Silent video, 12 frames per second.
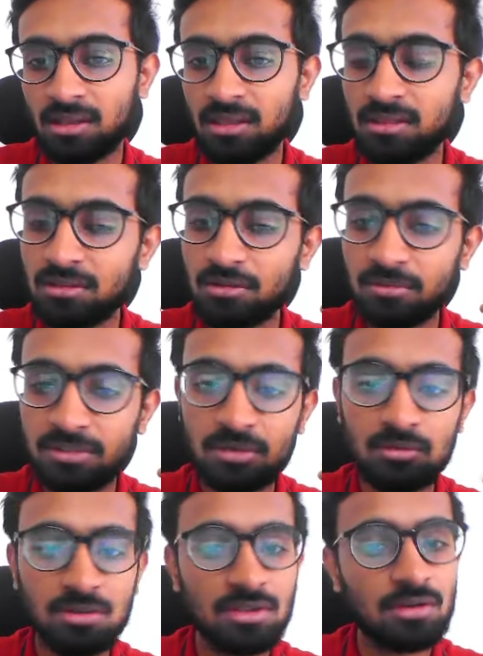इन तीनों में से
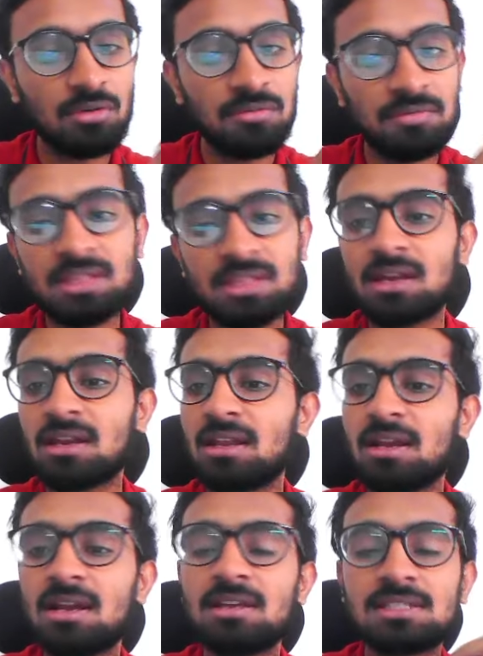कोई ना कोई विन कर
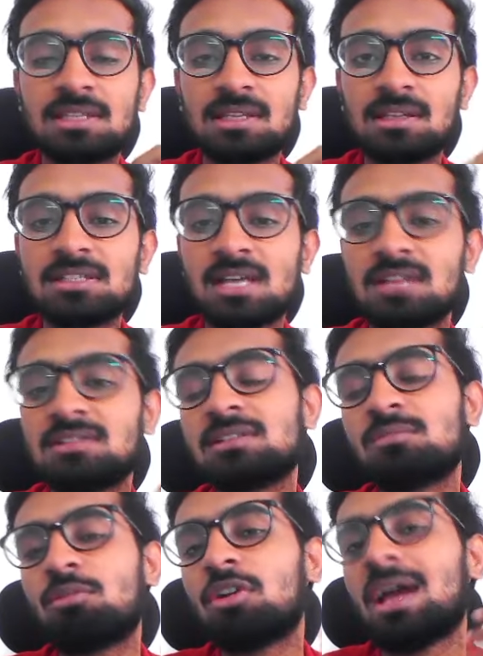लेगा इसके ना
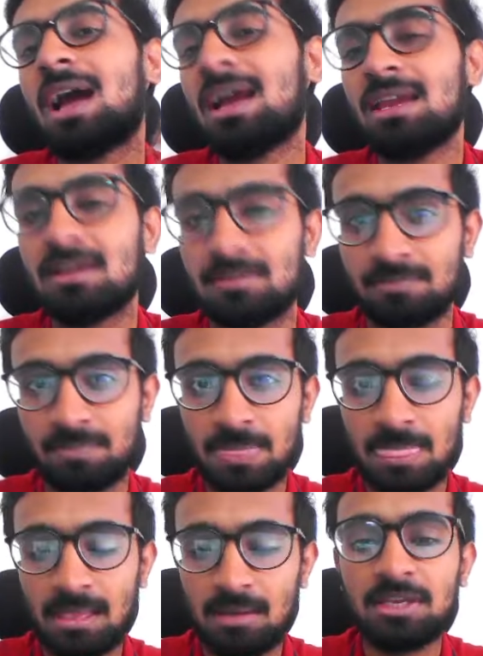चांसेस बहुत हाई है
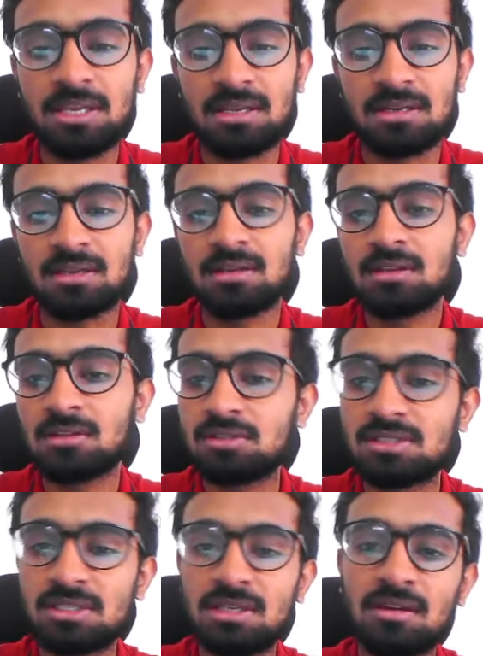अभी के लिए तो
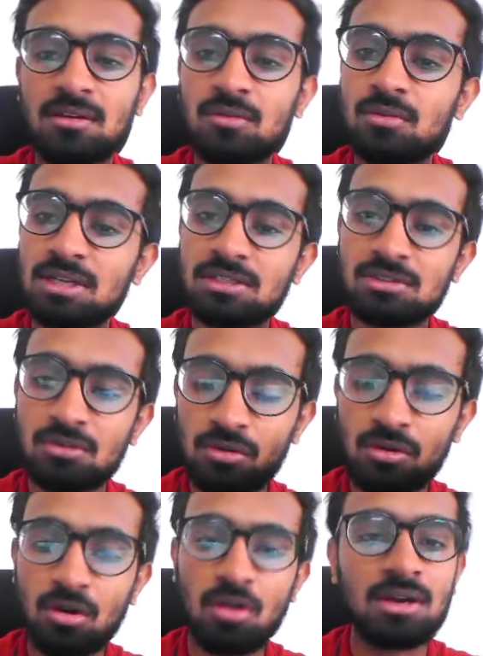इसीलिए गुकेश को
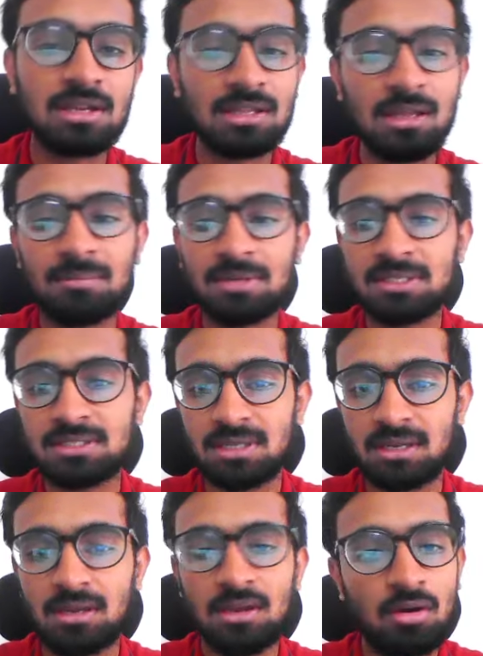ड्रॉ करना मस्ट
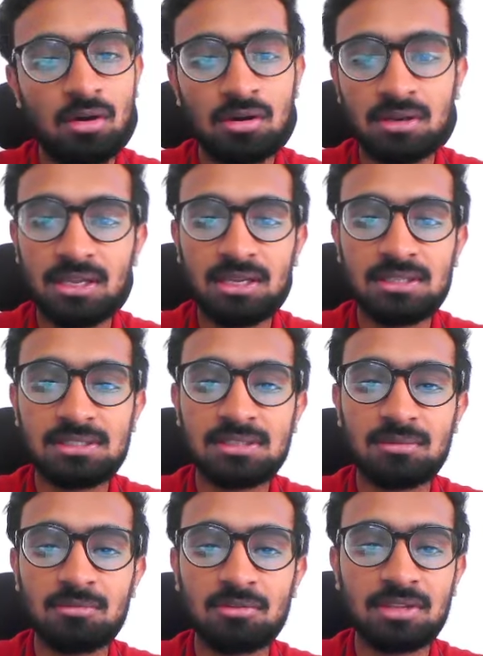है और एक चीज
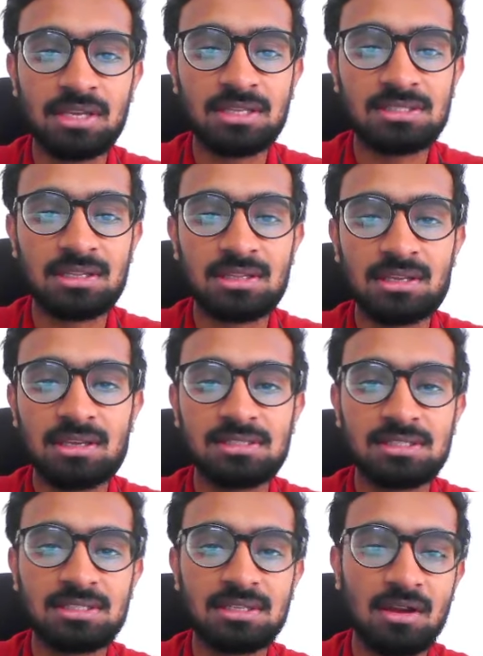हम लोग देख सकते हैं कि
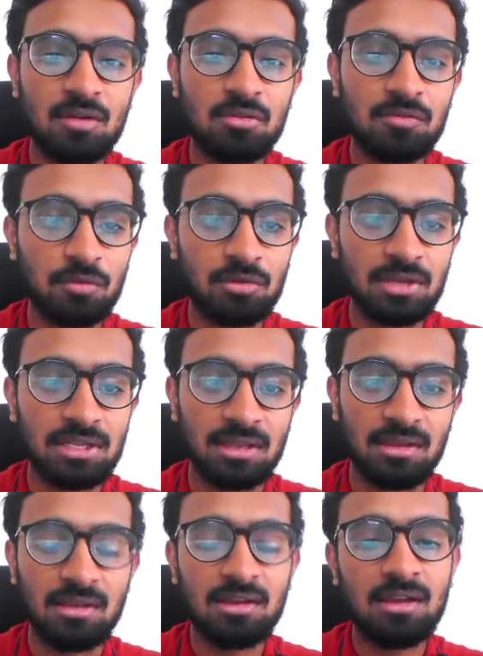जैसे राउंड फोर्टीन
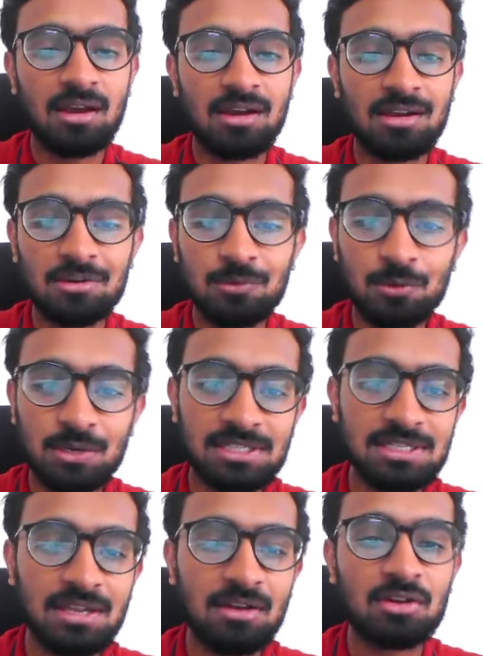है अगर
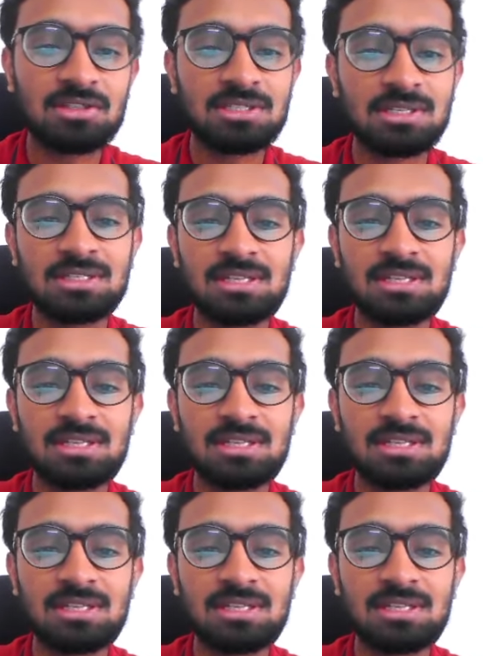गुकेश यहाँ लॉस्ट कर